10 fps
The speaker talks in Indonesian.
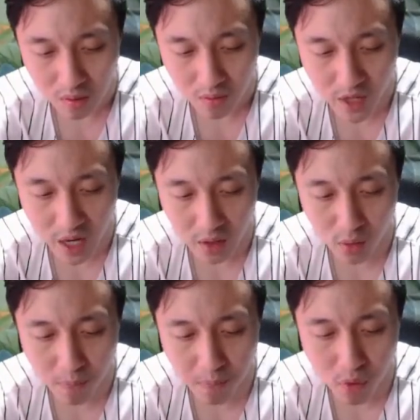Jangan
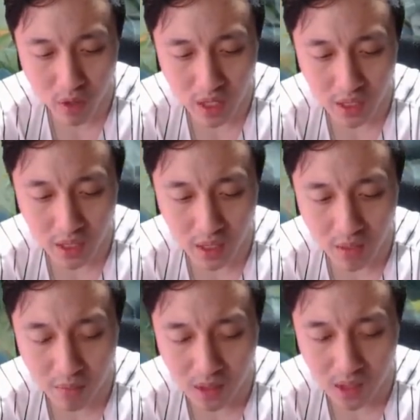lupa, gue nih kadang-kadang
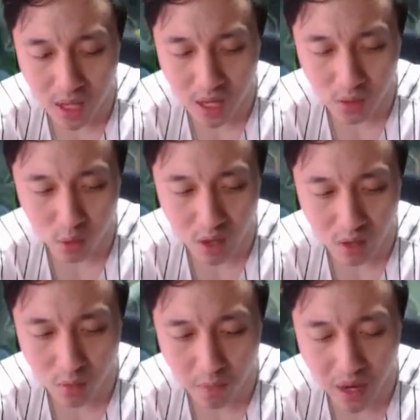masih ya suka
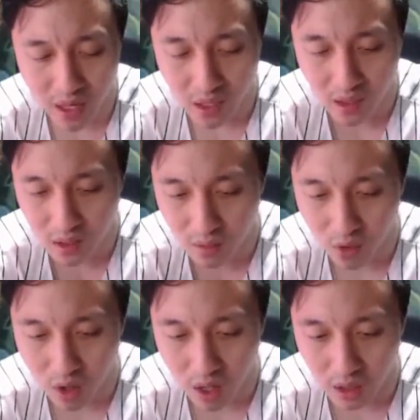lupa ya guys ya
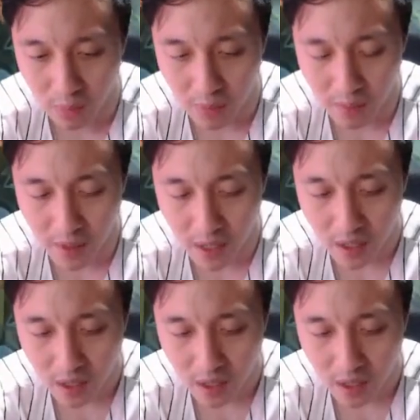buat apa namanya